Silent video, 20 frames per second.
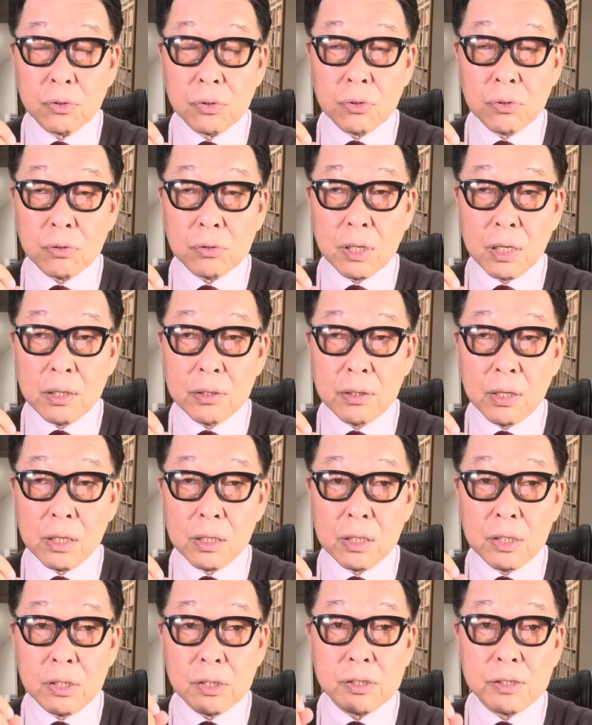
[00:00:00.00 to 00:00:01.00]
通算で
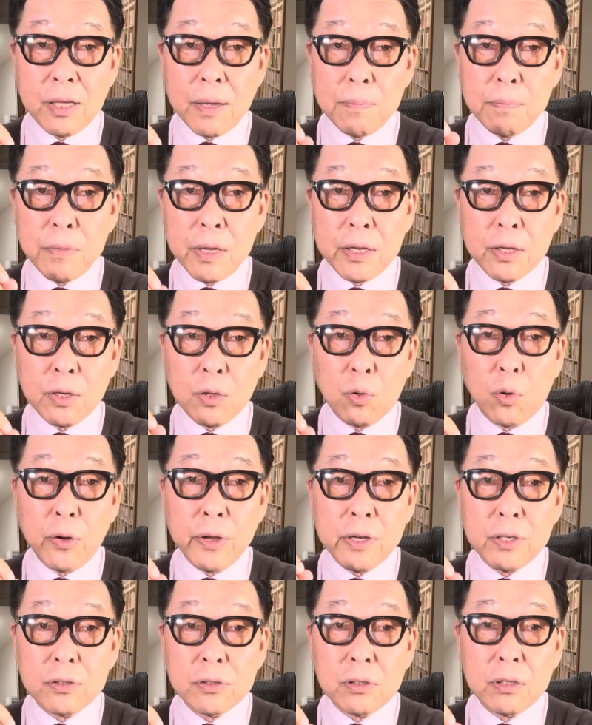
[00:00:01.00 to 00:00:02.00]
1000ミリ
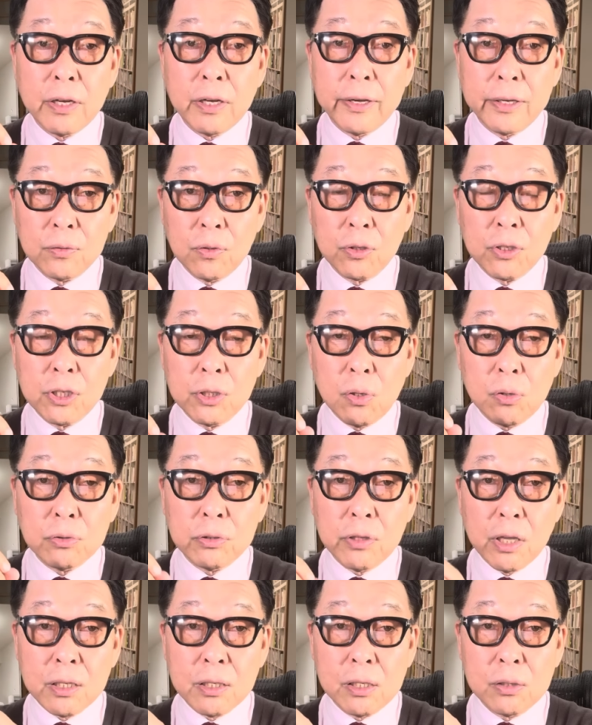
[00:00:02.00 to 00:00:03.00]
超えるぐらいの記録
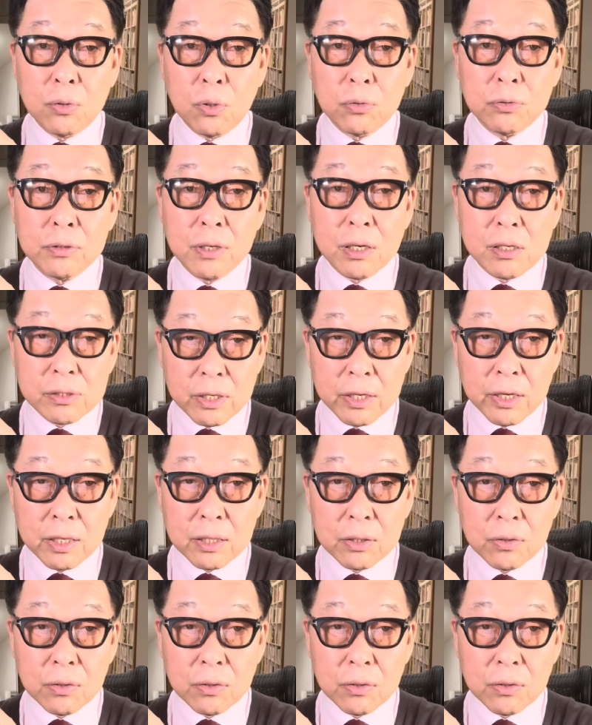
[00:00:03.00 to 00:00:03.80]
的な豪雨なんじゃない